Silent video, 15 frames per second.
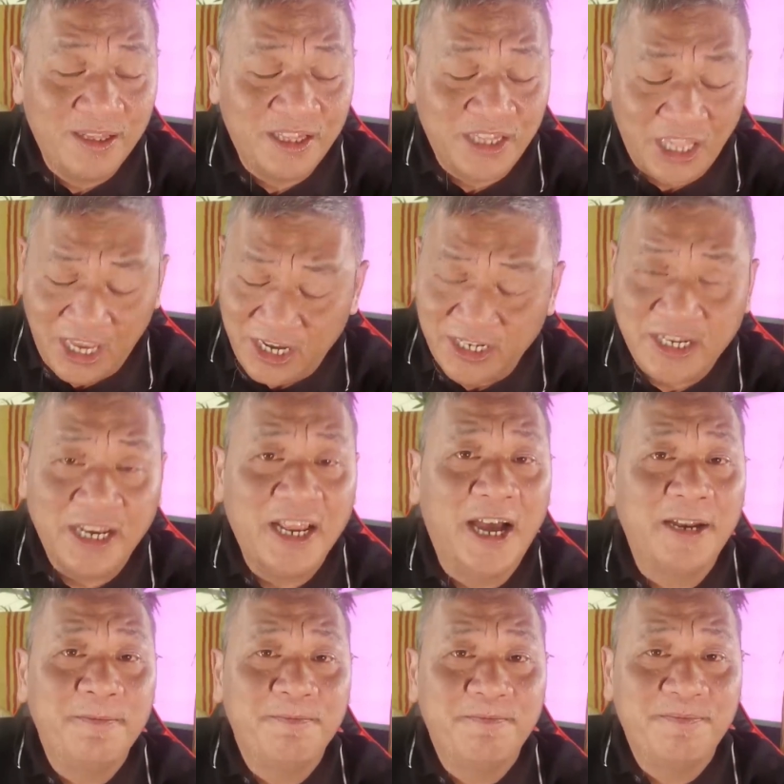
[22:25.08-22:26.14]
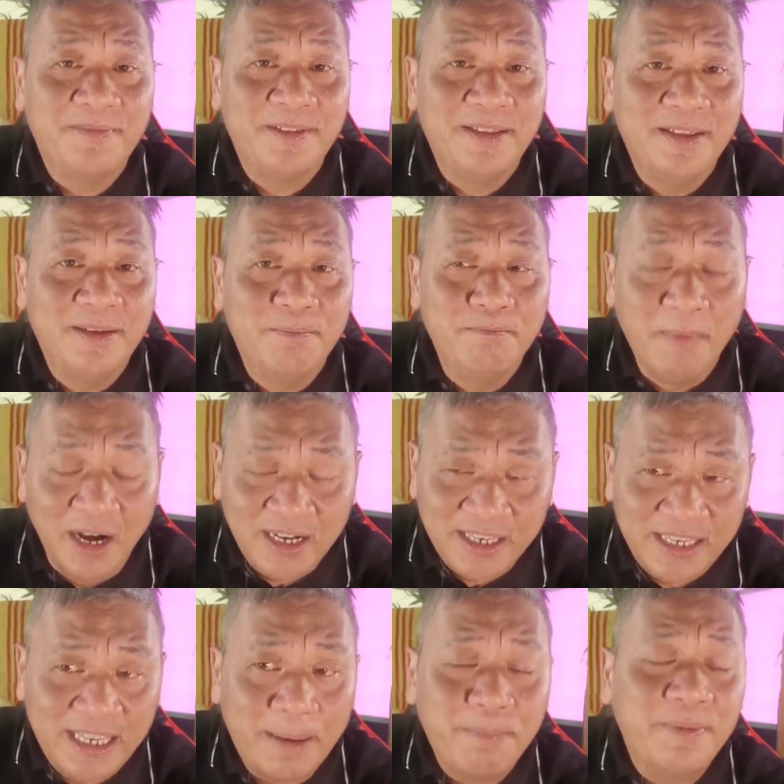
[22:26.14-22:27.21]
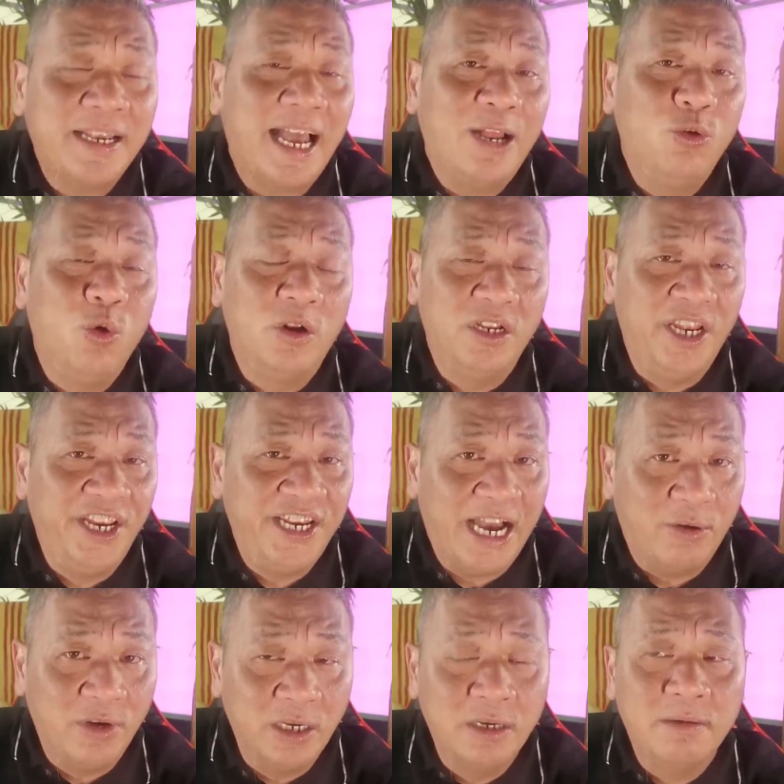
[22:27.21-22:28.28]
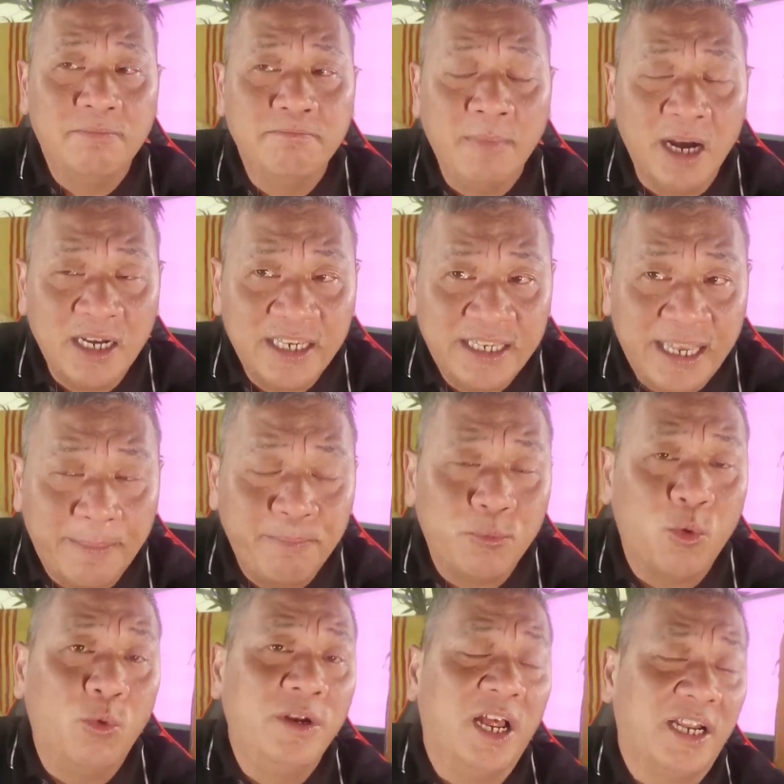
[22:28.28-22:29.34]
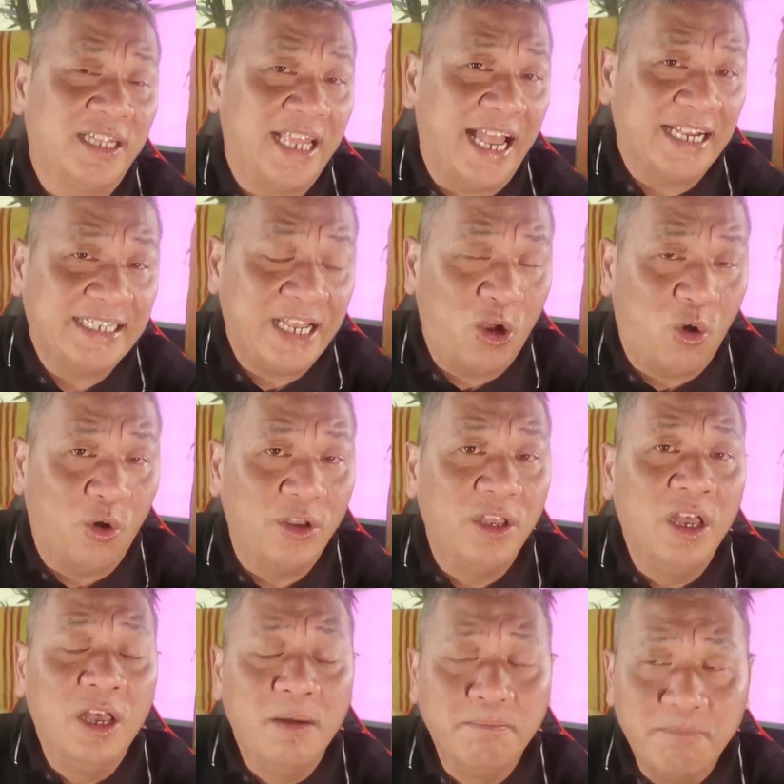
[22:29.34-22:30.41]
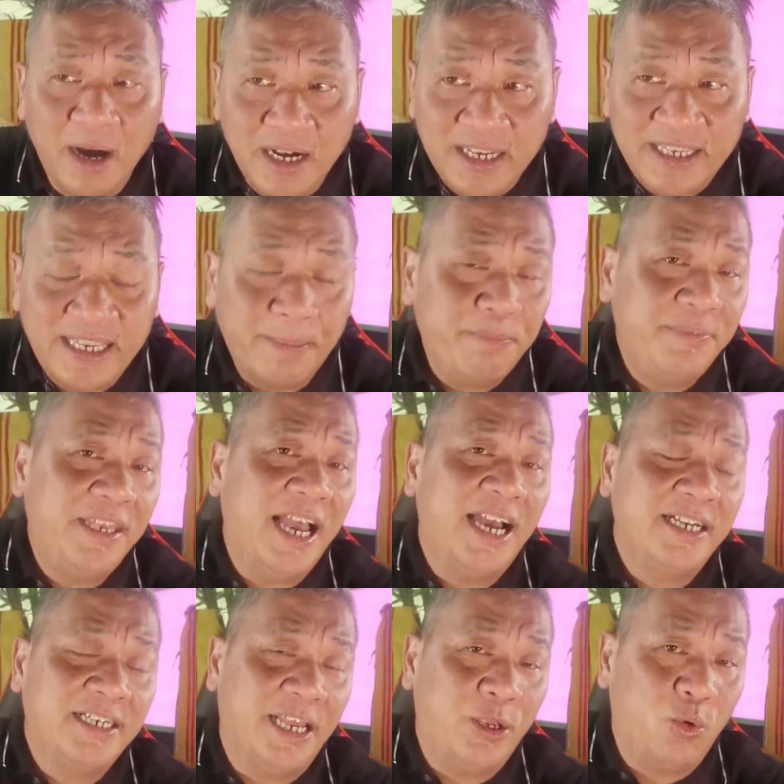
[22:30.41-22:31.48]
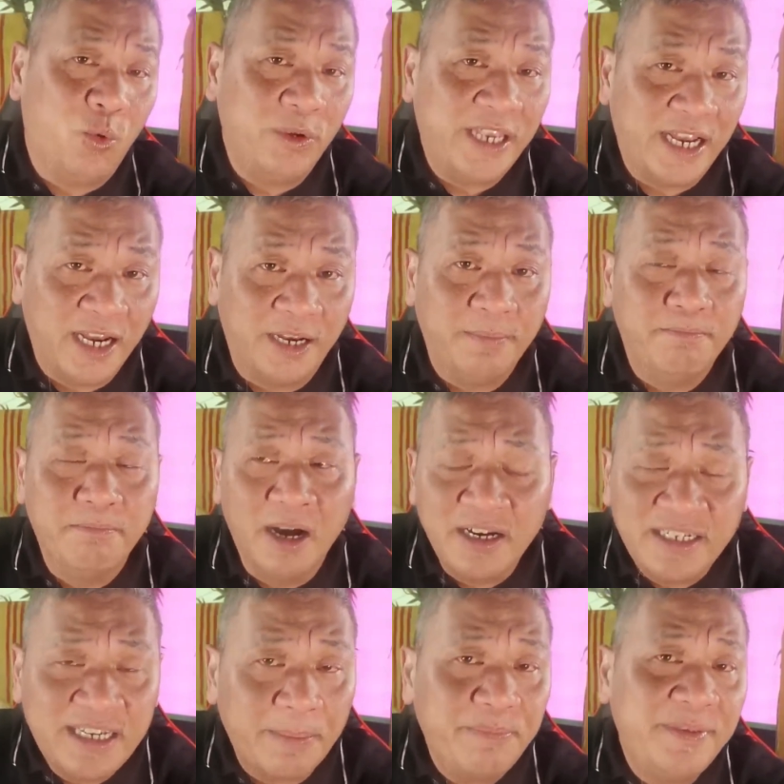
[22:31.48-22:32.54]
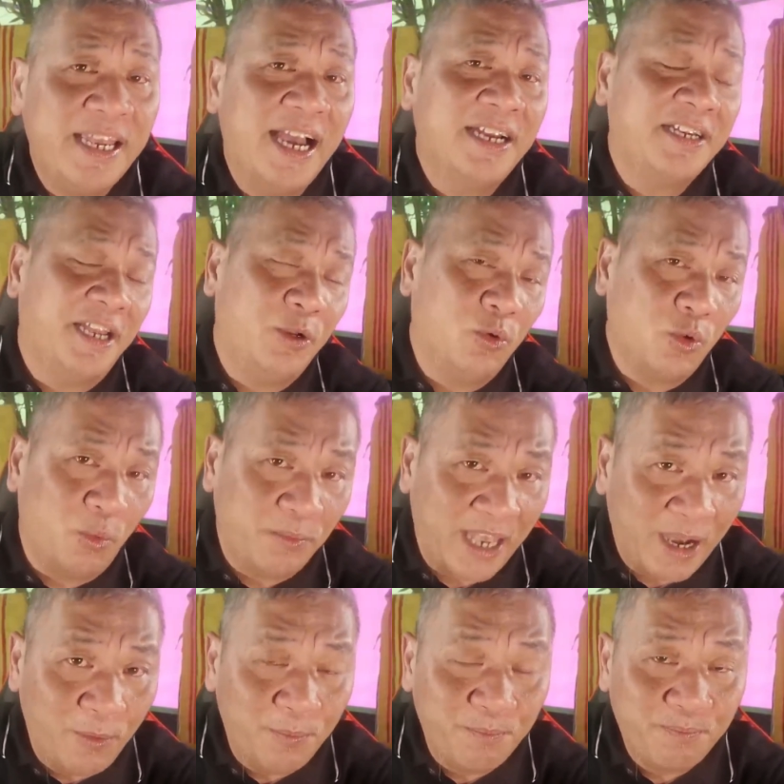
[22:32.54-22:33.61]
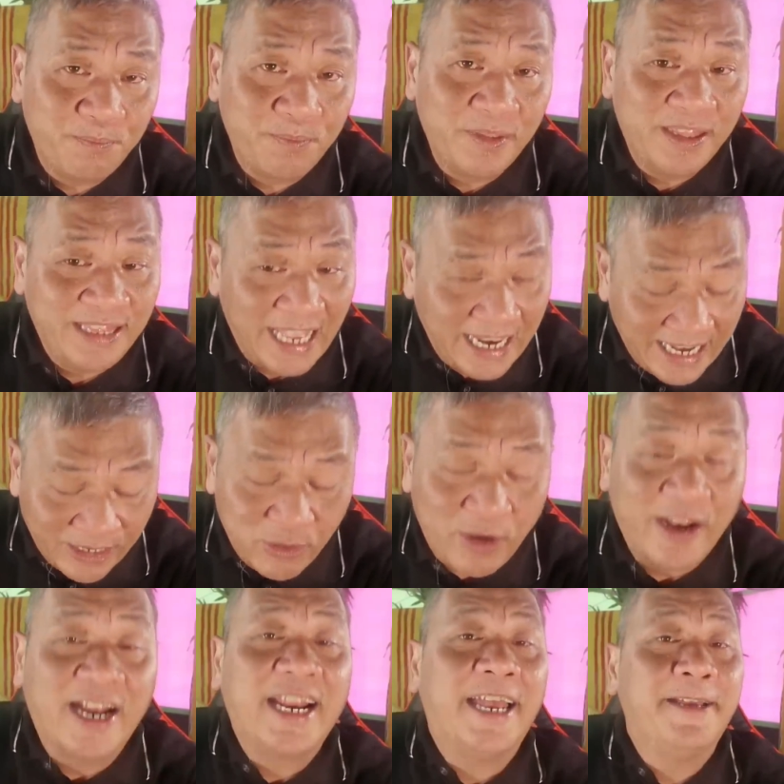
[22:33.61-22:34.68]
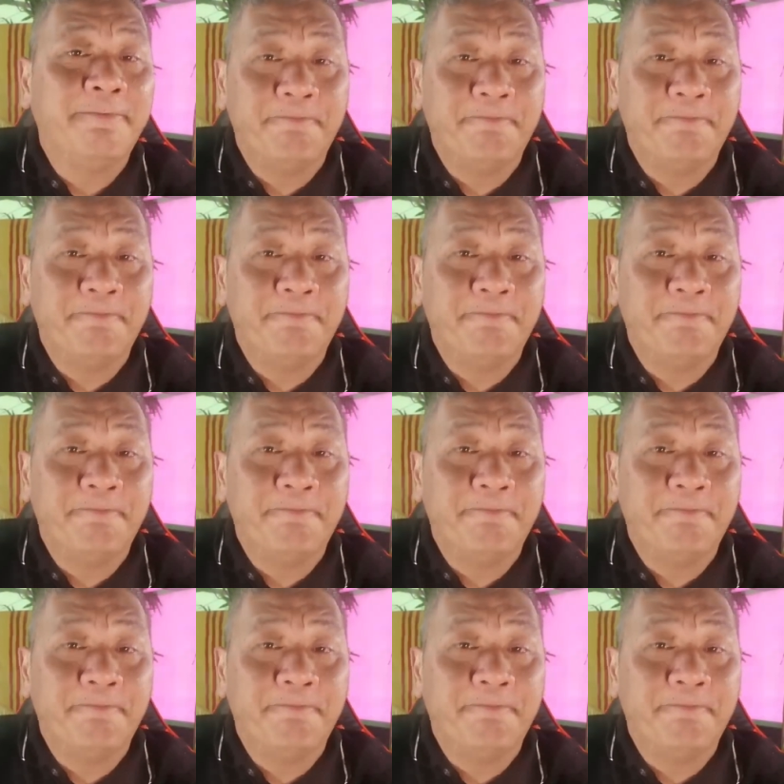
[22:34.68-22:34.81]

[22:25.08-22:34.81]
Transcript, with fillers: tiền trên hết bất chấp cả luân lý đạo đức, bất chấp của nền tảng xã hội, bất chấp giá trị của gia đình, bất chấp giá trị của tôn giáo. Đây là giai đoạn này.